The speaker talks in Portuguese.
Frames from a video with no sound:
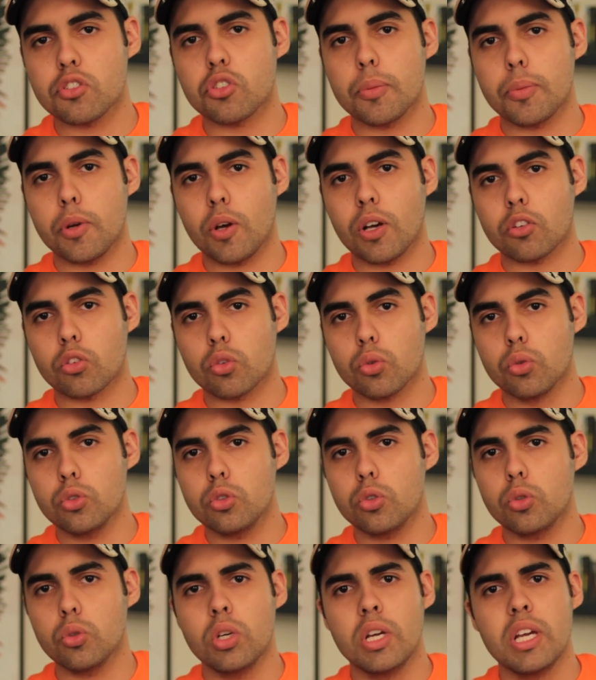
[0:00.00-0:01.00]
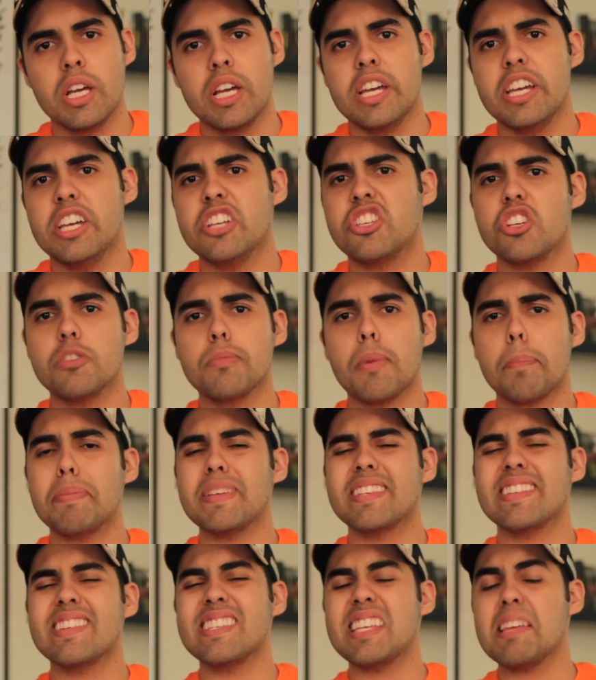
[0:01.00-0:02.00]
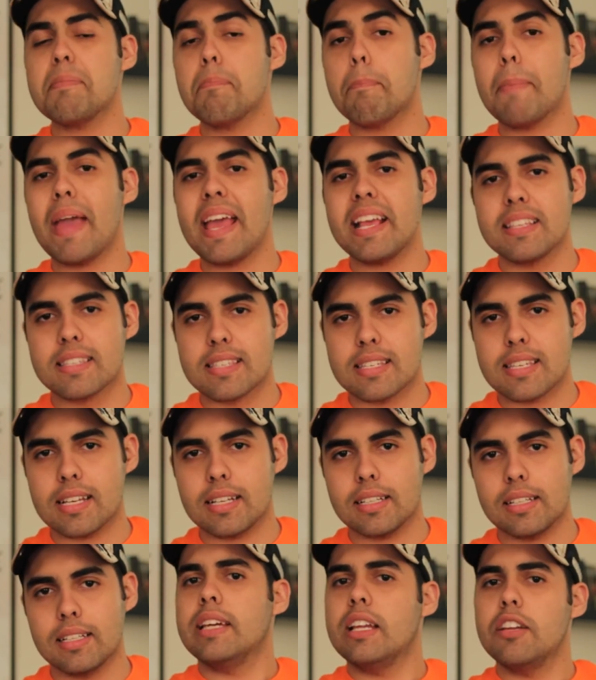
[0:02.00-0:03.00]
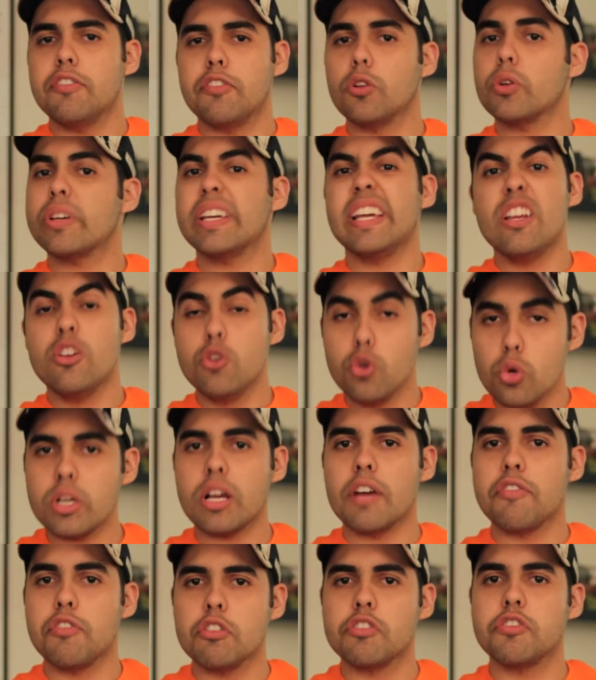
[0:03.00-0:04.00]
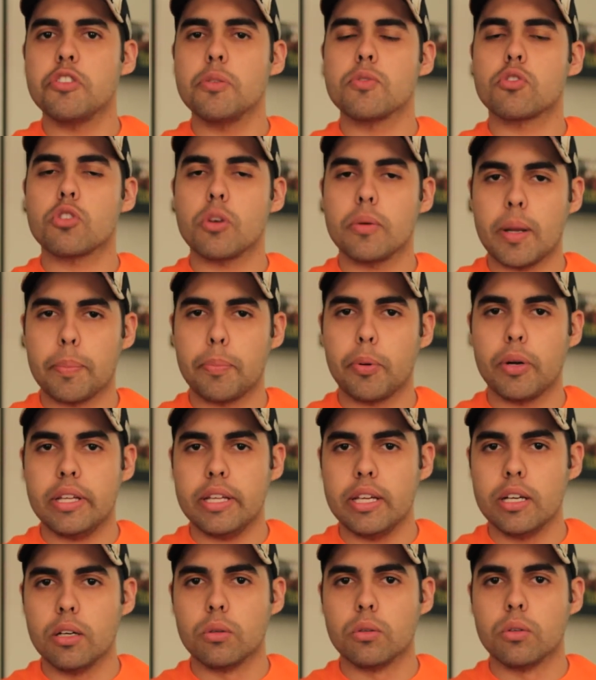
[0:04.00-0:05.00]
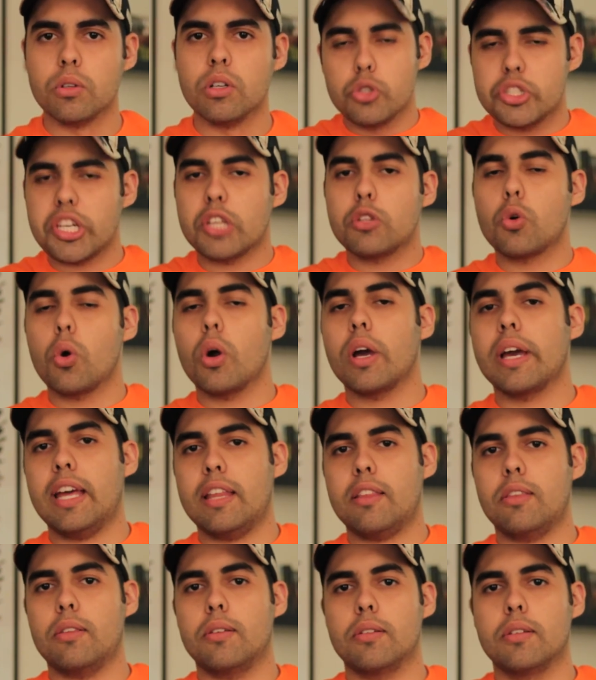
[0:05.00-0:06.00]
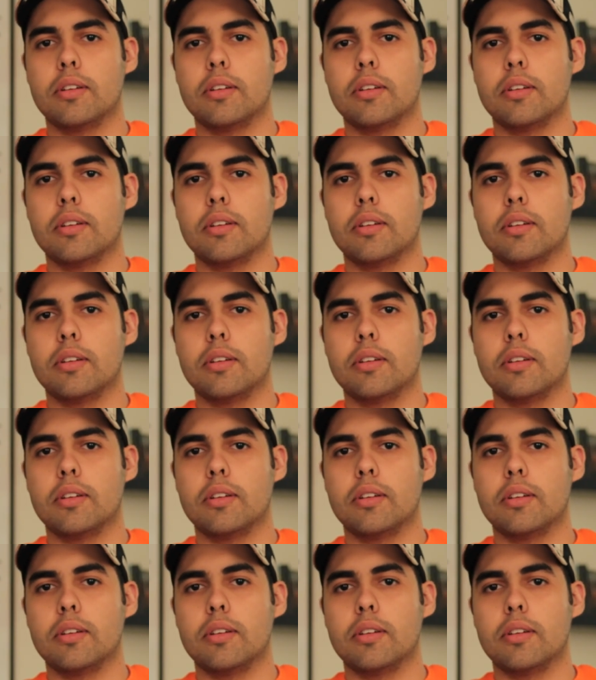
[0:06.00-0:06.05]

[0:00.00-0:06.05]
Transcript: sobre o assunto e tinha uma pesquisa imensa. E ele falou que ele nunca viu um filme sobre Napoleão do jeito correto.